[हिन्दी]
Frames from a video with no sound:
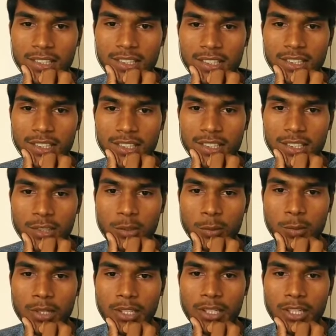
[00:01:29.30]
हेलो
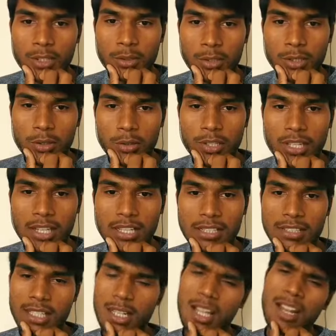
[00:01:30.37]
भाई हेलो हेलो क्या हाल चाल
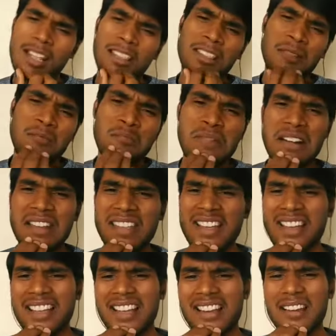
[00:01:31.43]
एकदम एकदम बढ़िया
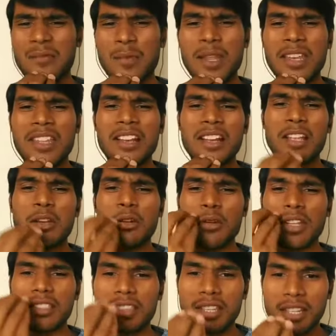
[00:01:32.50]
यार अल्बेनिया के लोग
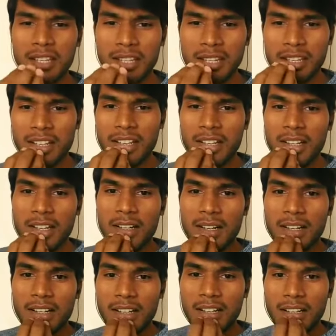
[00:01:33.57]
इतने
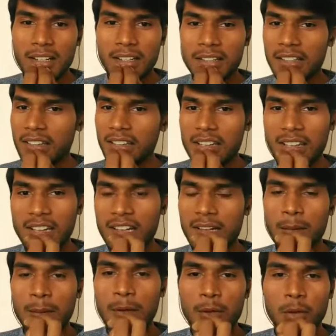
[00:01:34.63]
आ, एक
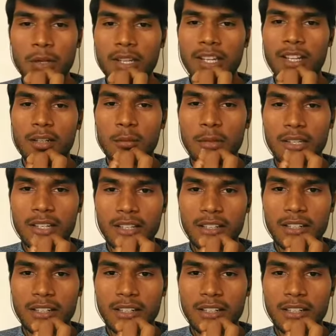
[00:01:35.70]
नंबर लोग हैं यार अल्बेनिया के